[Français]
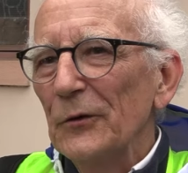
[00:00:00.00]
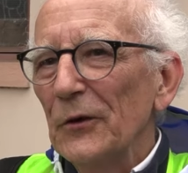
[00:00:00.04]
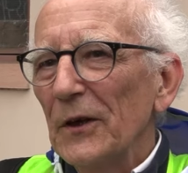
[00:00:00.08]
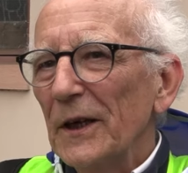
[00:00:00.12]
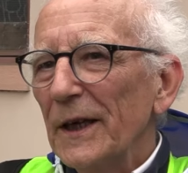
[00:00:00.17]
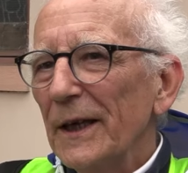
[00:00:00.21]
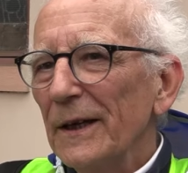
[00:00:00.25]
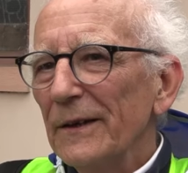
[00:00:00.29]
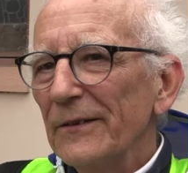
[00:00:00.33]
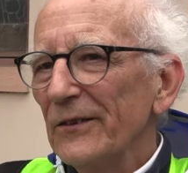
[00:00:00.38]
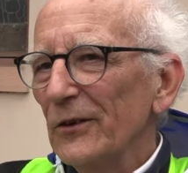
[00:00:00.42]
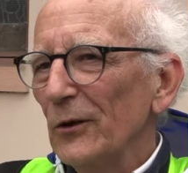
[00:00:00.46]
fait
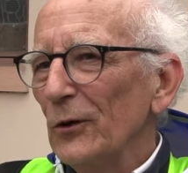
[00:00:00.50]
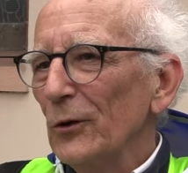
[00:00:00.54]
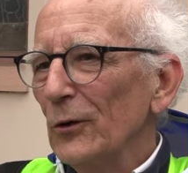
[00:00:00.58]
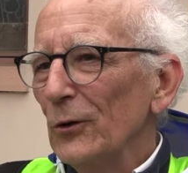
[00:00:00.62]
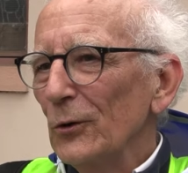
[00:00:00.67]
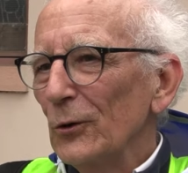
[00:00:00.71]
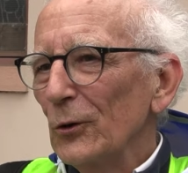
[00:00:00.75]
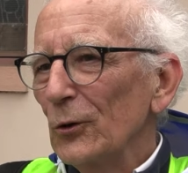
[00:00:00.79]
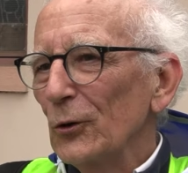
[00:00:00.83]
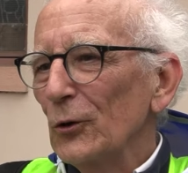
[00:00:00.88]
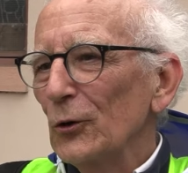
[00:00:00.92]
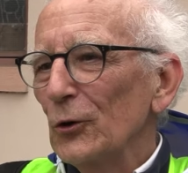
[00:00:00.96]
15
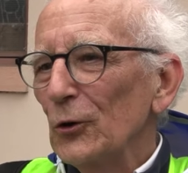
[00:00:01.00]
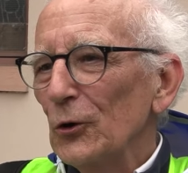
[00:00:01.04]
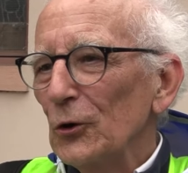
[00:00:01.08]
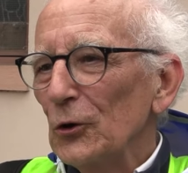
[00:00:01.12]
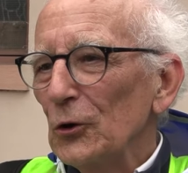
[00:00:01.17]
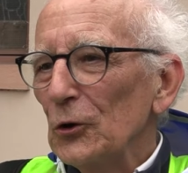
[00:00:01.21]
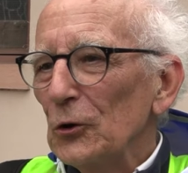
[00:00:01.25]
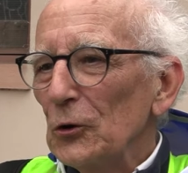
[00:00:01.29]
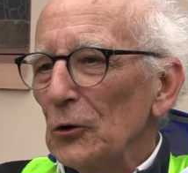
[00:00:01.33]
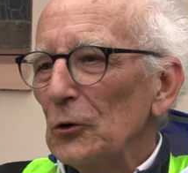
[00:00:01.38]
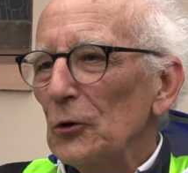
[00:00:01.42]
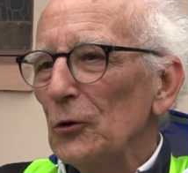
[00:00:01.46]
ans
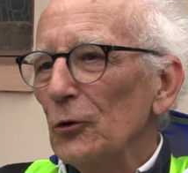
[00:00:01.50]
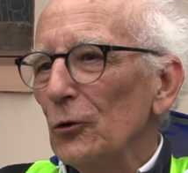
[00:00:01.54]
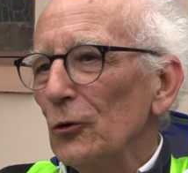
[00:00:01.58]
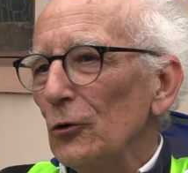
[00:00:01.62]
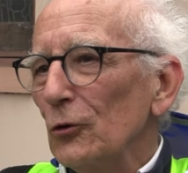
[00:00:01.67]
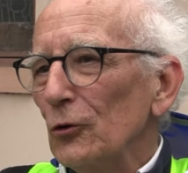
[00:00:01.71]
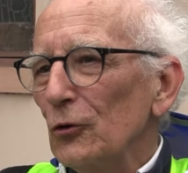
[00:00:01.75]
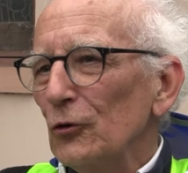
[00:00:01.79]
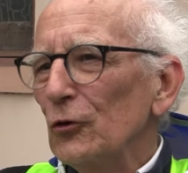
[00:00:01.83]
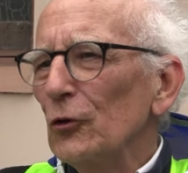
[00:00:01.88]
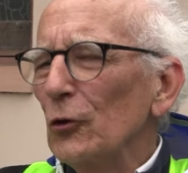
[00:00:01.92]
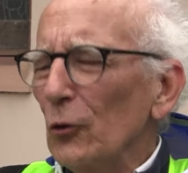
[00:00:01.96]

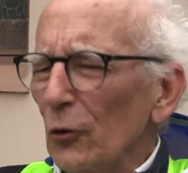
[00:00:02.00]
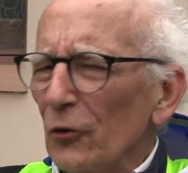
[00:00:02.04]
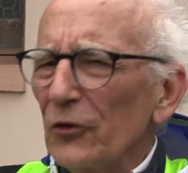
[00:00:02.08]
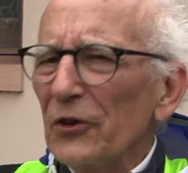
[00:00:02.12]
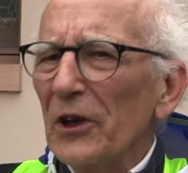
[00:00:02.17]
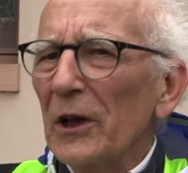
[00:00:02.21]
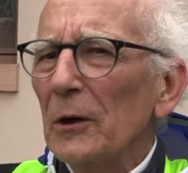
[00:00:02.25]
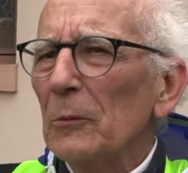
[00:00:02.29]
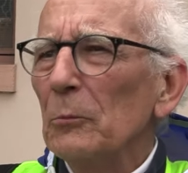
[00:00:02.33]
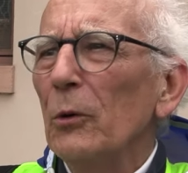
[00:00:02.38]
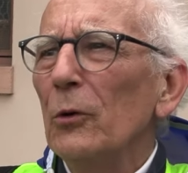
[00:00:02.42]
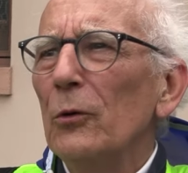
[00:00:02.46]
que je
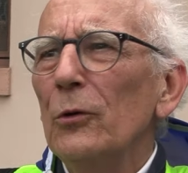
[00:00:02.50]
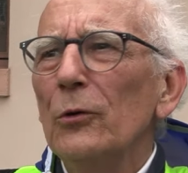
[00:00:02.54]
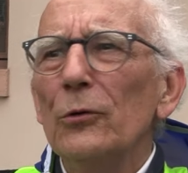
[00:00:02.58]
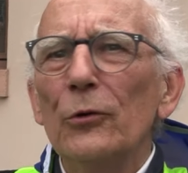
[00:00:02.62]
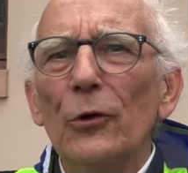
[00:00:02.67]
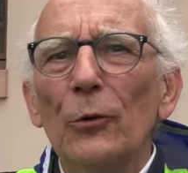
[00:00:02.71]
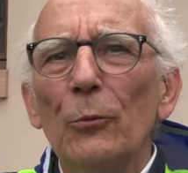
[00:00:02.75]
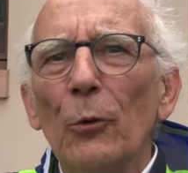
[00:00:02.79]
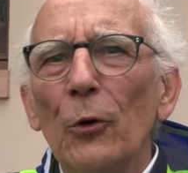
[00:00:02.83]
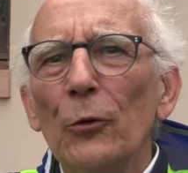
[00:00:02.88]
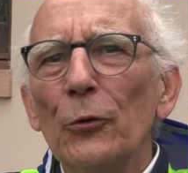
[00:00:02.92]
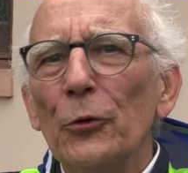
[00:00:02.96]
consacre beaucoup
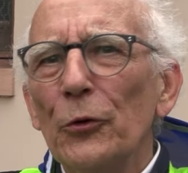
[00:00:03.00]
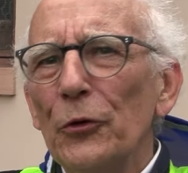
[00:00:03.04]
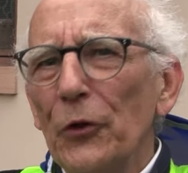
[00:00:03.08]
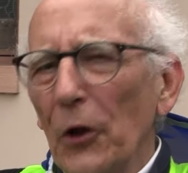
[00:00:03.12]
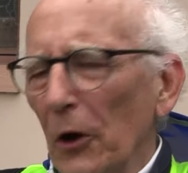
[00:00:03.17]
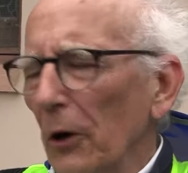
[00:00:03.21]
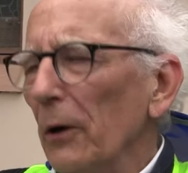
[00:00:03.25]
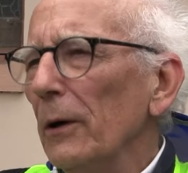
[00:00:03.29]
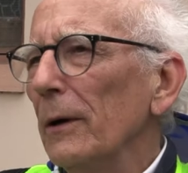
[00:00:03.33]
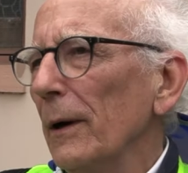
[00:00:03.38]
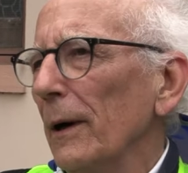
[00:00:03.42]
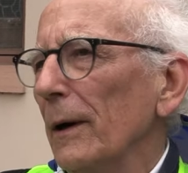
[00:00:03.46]
de mon
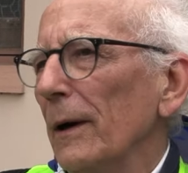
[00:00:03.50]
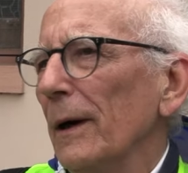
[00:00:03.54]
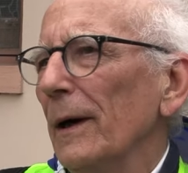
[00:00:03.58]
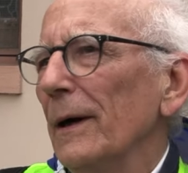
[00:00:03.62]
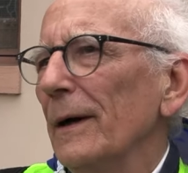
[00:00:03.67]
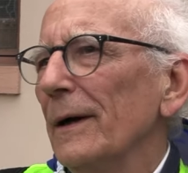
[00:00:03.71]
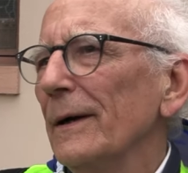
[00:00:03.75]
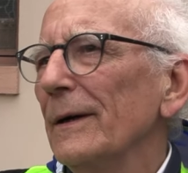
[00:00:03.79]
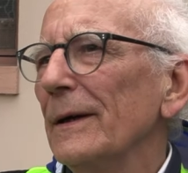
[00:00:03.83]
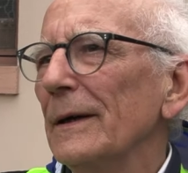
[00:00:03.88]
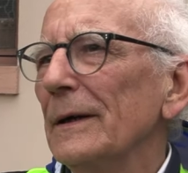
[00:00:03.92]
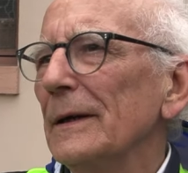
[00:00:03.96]
temps
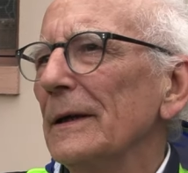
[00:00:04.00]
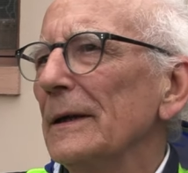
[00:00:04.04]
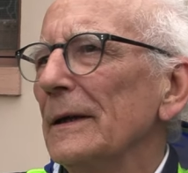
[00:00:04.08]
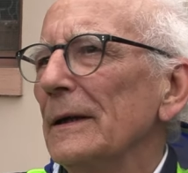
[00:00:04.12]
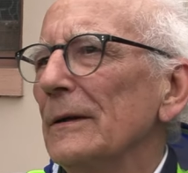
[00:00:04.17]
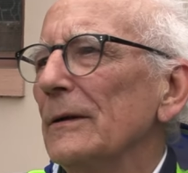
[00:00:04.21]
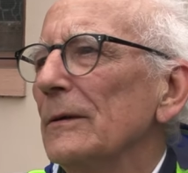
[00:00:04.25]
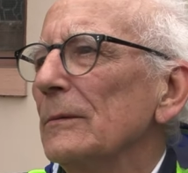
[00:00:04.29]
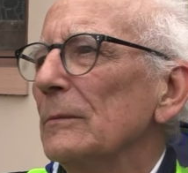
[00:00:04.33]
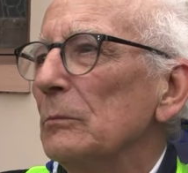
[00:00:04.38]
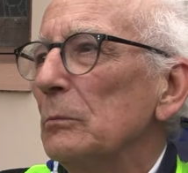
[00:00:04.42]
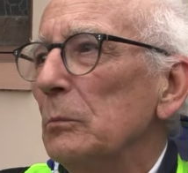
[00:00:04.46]
à
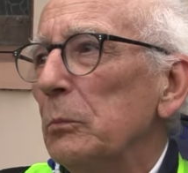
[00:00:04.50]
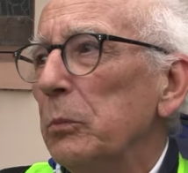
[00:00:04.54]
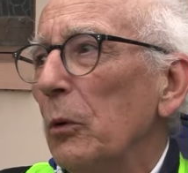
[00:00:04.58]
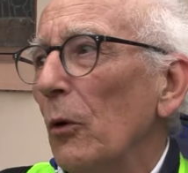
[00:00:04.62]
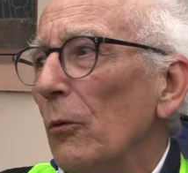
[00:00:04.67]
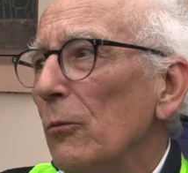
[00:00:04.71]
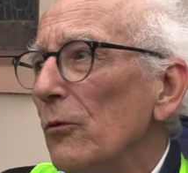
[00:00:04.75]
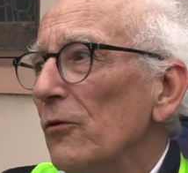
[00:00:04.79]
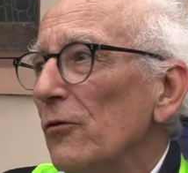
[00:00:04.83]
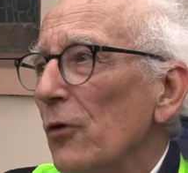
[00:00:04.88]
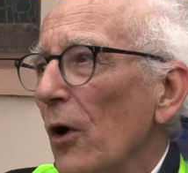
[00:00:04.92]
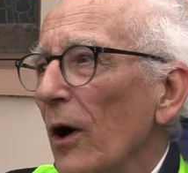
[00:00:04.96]

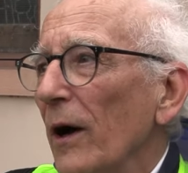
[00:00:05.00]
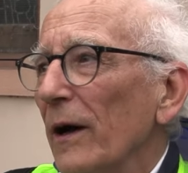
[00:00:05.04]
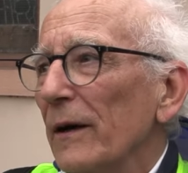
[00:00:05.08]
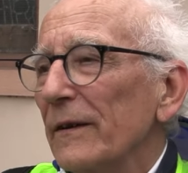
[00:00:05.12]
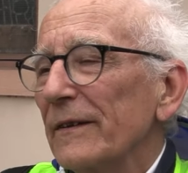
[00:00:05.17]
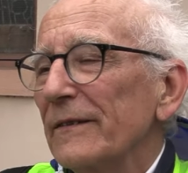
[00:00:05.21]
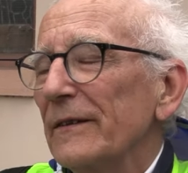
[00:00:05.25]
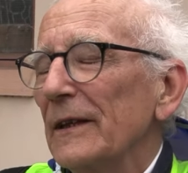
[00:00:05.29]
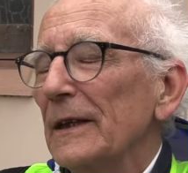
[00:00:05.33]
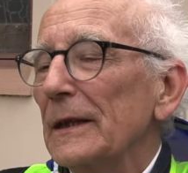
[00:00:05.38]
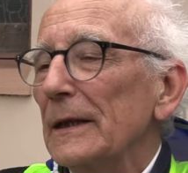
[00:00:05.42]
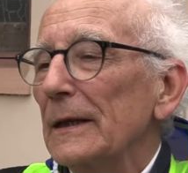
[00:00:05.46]

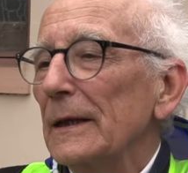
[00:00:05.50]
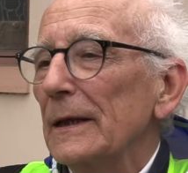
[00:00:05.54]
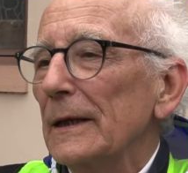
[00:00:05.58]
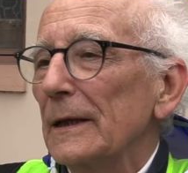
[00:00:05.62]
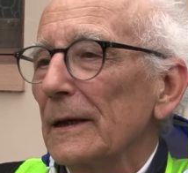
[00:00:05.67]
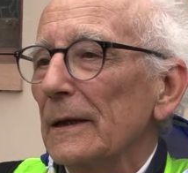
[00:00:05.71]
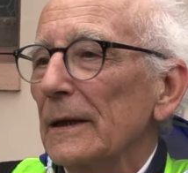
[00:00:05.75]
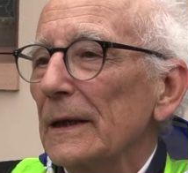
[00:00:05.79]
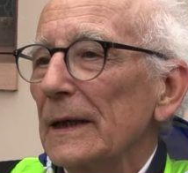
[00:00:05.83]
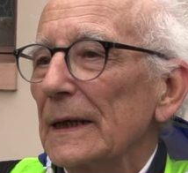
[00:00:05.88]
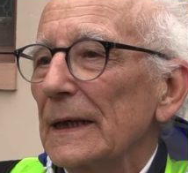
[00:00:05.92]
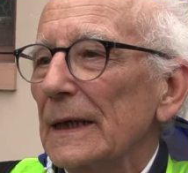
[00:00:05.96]
promouvoir
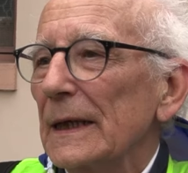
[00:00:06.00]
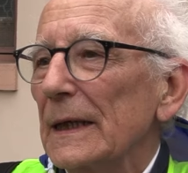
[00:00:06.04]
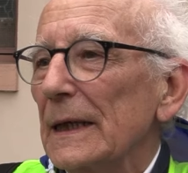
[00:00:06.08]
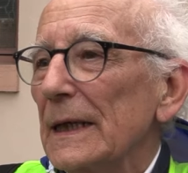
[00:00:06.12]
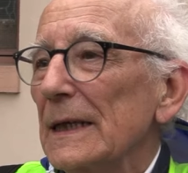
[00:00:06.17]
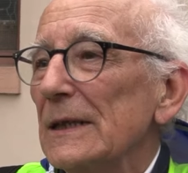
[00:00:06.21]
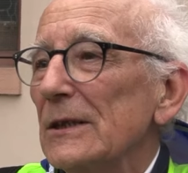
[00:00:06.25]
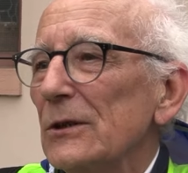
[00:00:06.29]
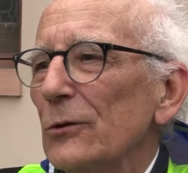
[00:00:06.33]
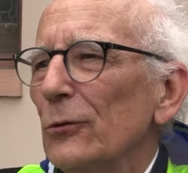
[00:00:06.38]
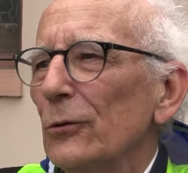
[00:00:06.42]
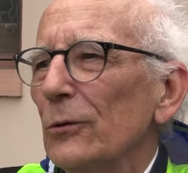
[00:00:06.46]
cette
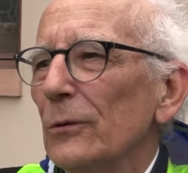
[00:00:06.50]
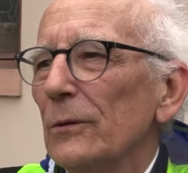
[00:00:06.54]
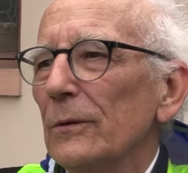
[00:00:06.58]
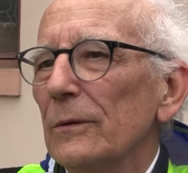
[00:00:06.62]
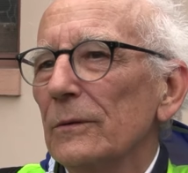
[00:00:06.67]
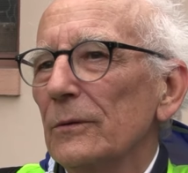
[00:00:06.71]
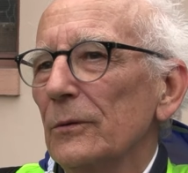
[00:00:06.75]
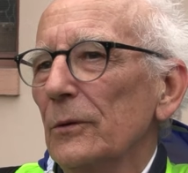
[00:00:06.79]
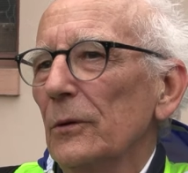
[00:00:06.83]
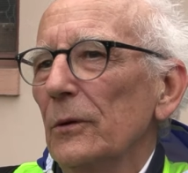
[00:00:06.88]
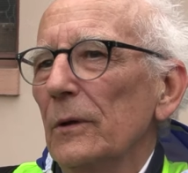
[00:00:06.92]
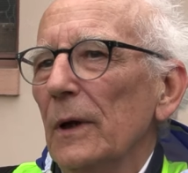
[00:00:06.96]
question
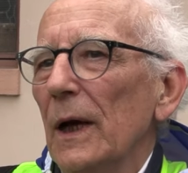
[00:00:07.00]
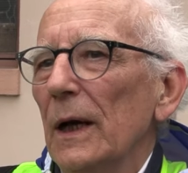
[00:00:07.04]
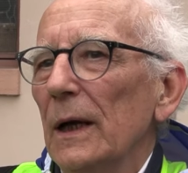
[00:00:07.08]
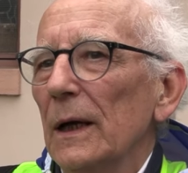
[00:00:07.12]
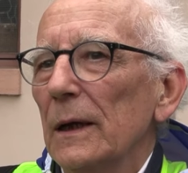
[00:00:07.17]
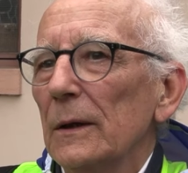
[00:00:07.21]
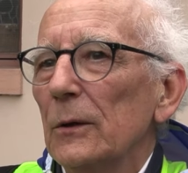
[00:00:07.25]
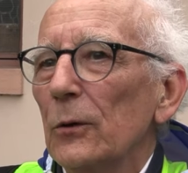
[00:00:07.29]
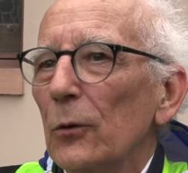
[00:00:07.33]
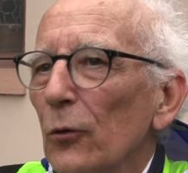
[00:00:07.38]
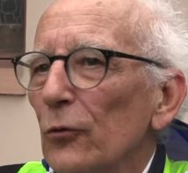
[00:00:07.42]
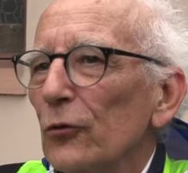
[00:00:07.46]
de
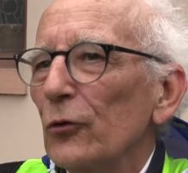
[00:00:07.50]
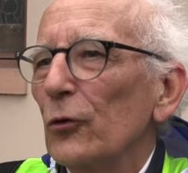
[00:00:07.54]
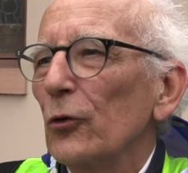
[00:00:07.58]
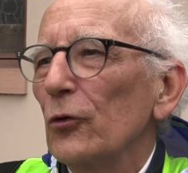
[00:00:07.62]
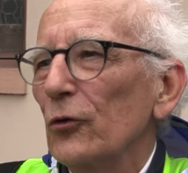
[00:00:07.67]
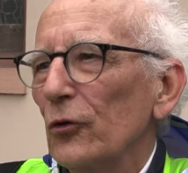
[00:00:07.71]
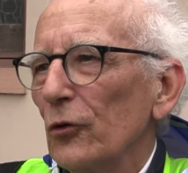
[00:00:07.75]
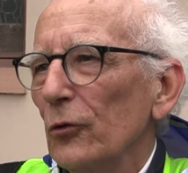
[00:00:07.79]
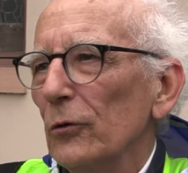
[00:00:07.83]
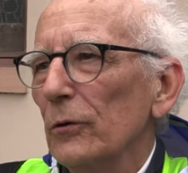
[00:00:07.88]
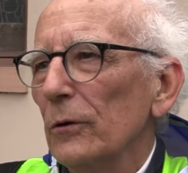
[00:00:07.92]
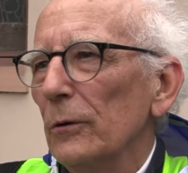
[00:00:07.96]
la
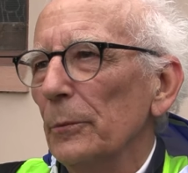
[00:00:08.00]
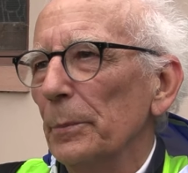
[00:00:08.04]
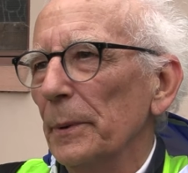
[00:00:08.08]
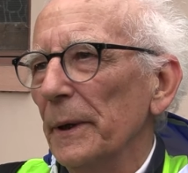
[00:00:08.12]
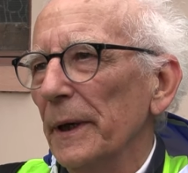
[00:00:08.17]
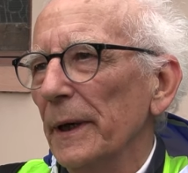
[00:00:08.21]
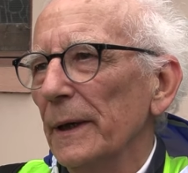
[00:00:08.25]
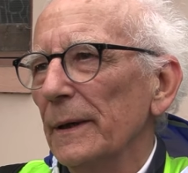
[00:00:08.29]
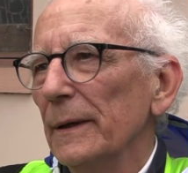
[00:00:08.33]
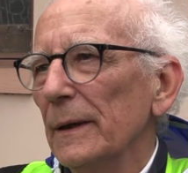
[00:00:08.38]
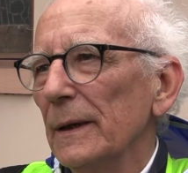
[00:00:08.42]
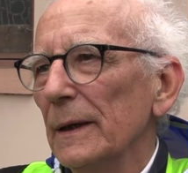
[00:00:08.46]
construction
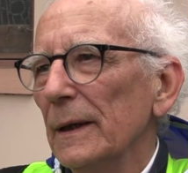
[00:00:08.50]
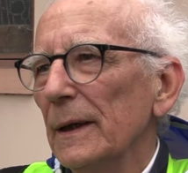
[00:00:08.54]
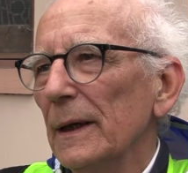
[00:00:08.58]
européenne,